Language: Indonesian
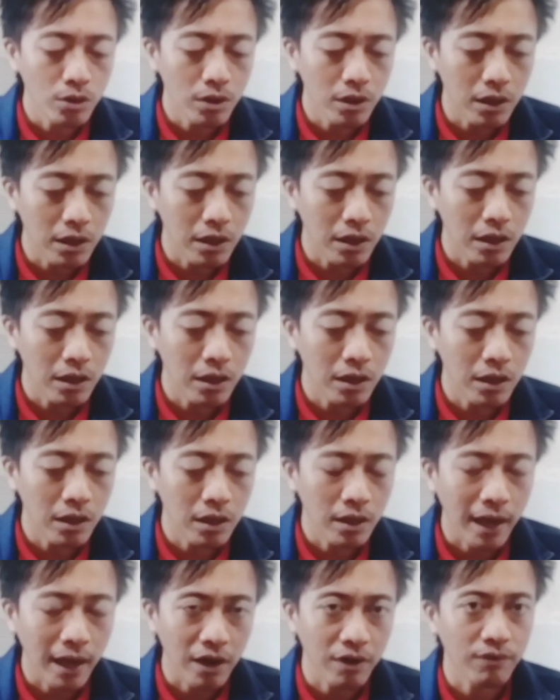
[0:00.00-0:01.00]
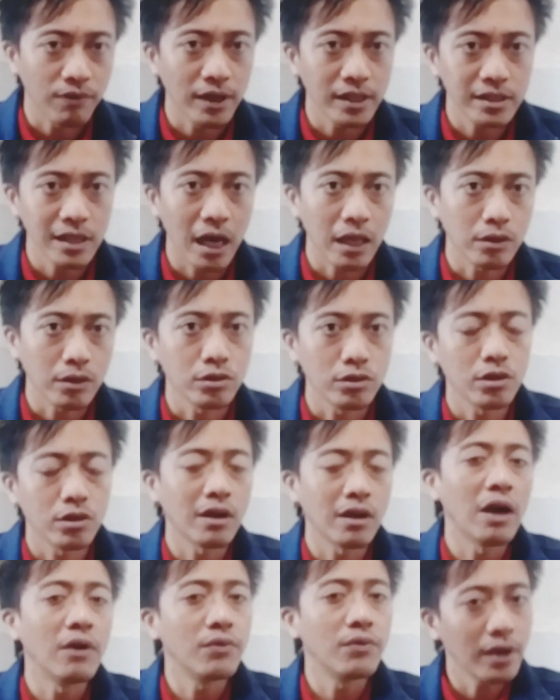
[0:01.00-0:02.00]
uh, kanvas atau
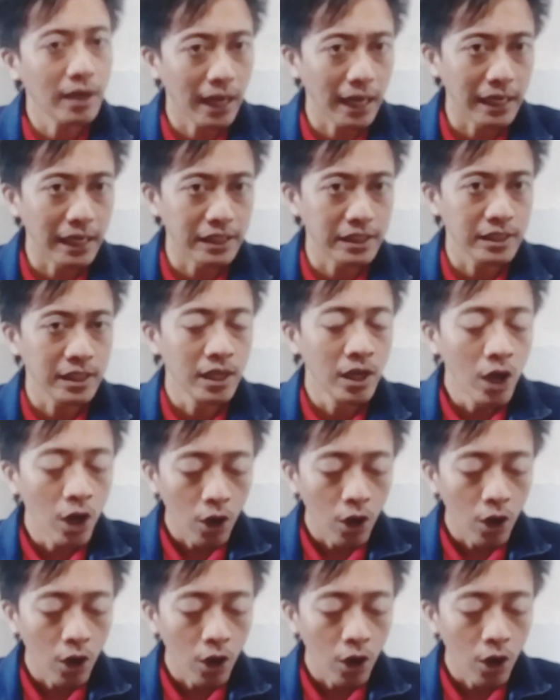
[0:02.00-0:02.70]
seorang freelance.